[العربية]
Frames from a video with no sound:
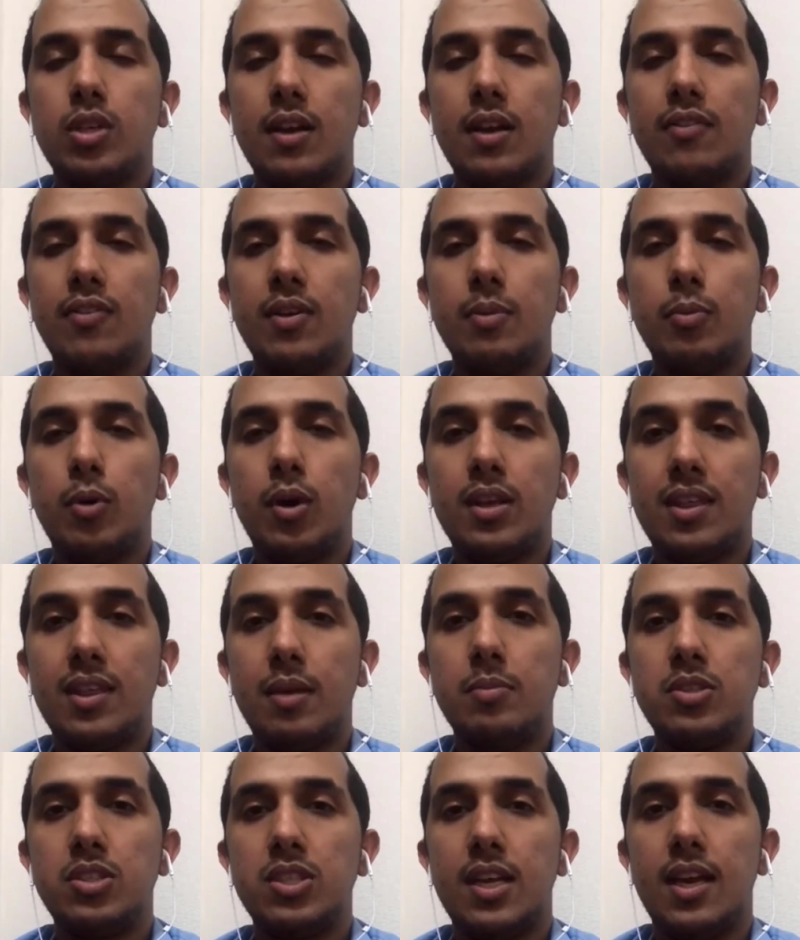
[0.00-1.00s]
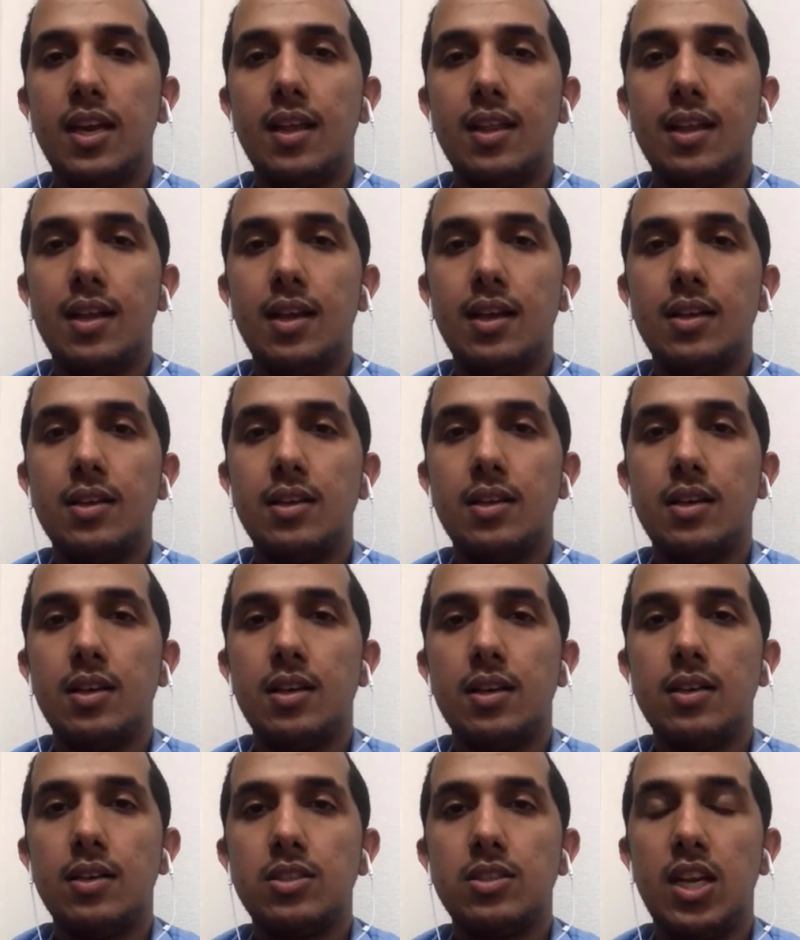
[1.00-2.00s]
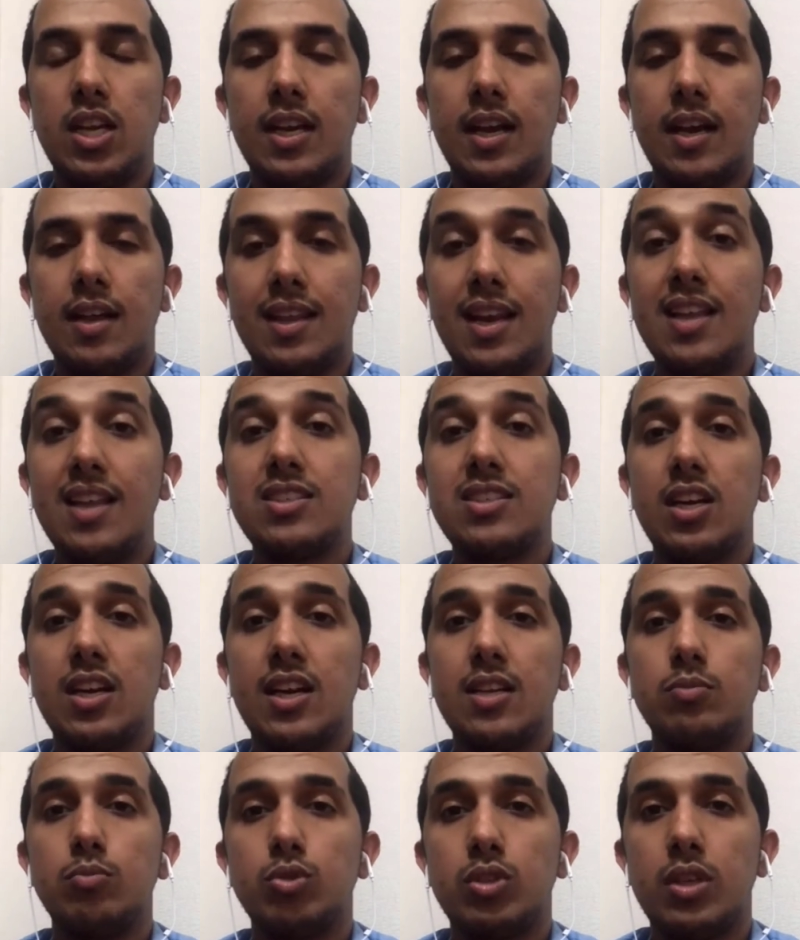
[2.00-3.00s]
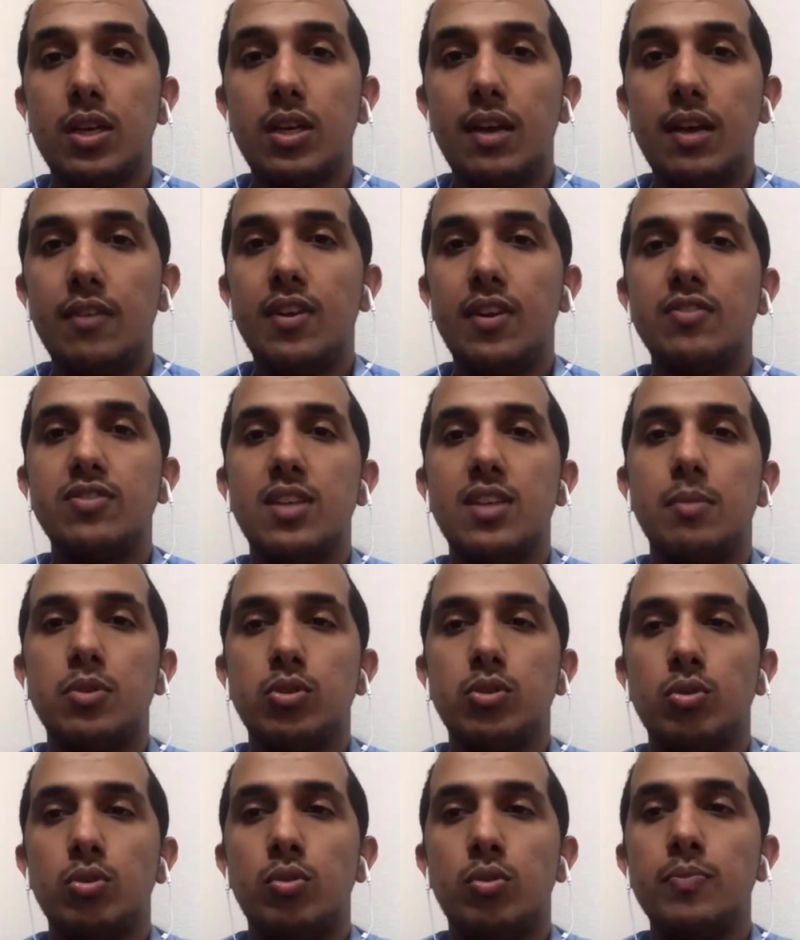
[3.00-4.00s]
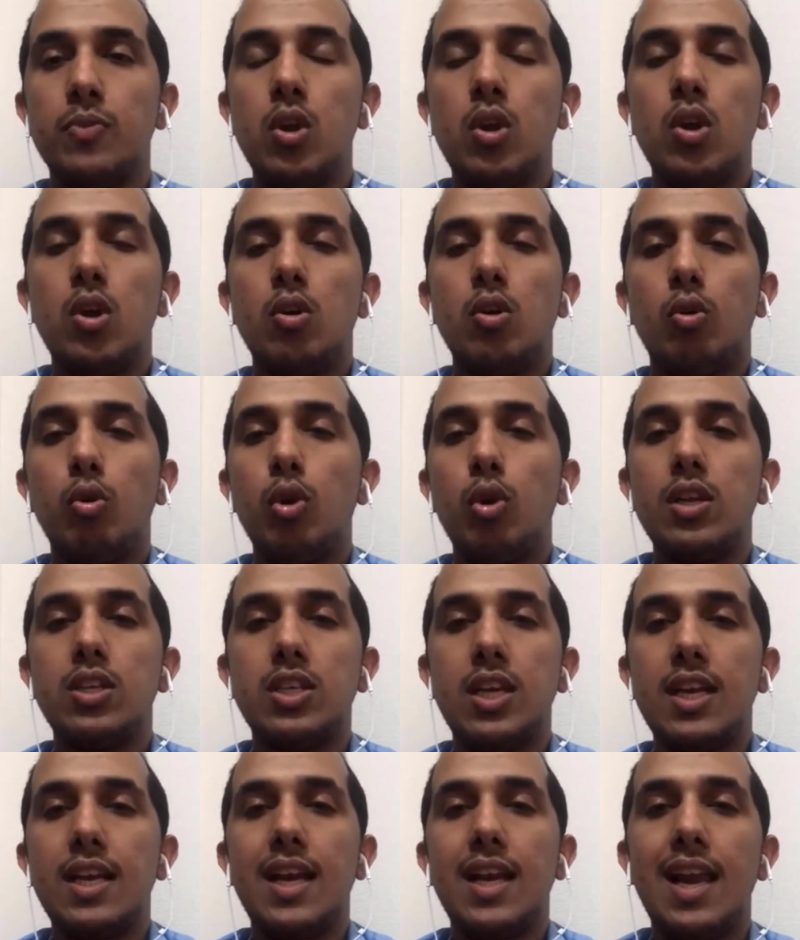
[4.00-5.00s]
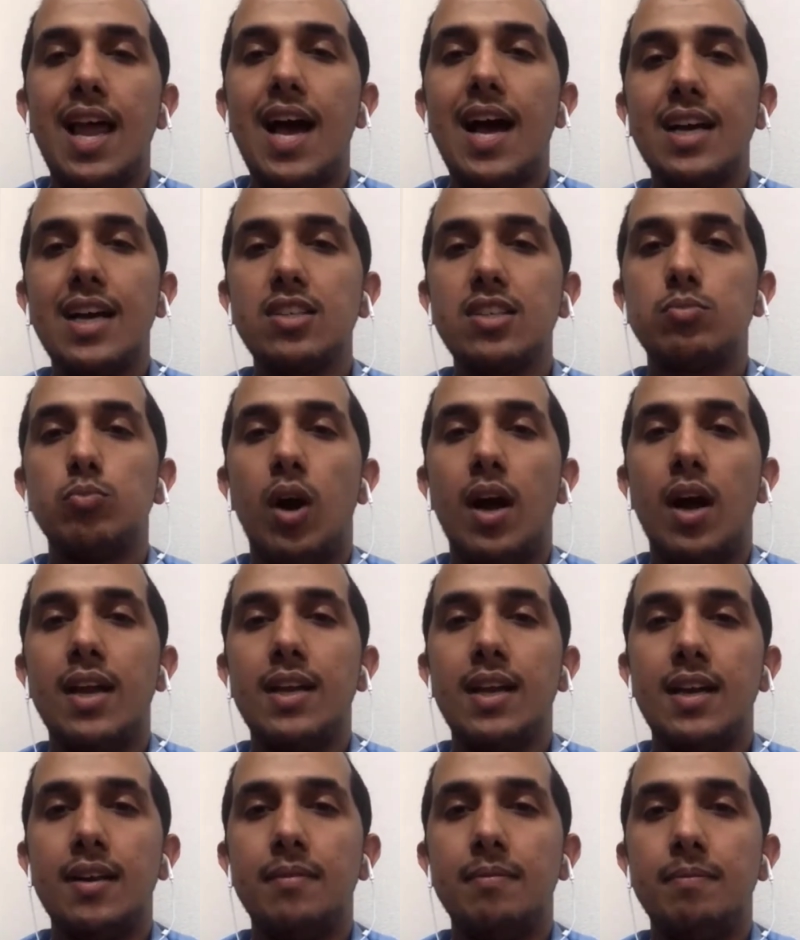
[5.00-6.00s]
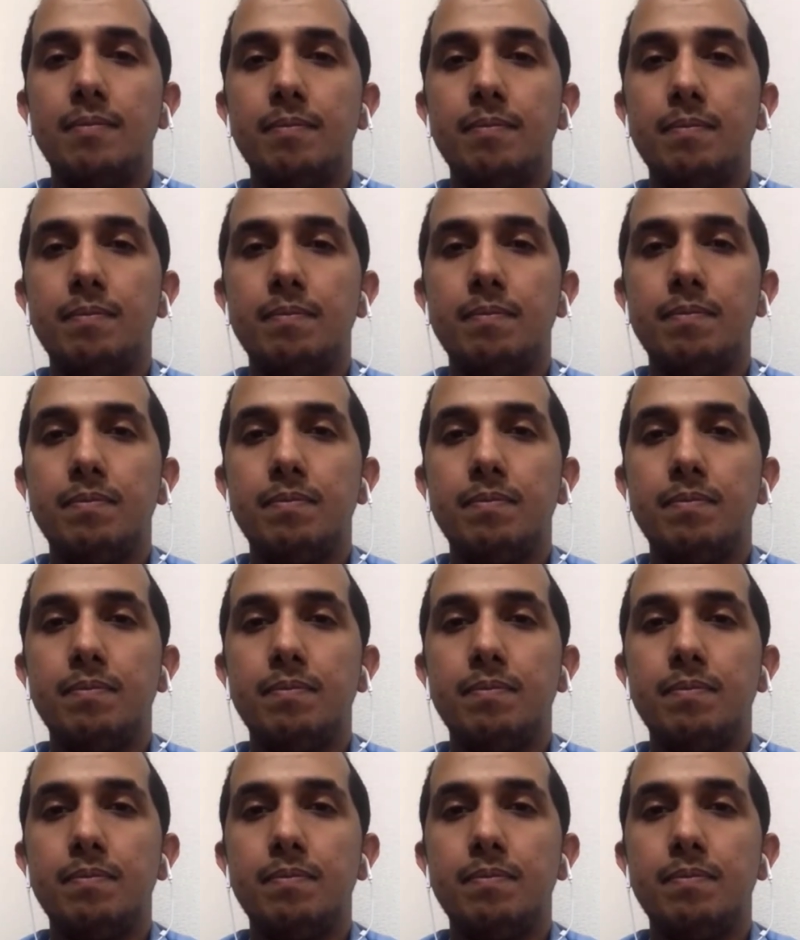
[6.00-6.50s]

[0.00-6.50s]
هذا مشترك فيه باكثر من شركه ثلاث شركات مشتركه في نفس المشروع كل شركه لها قسم معين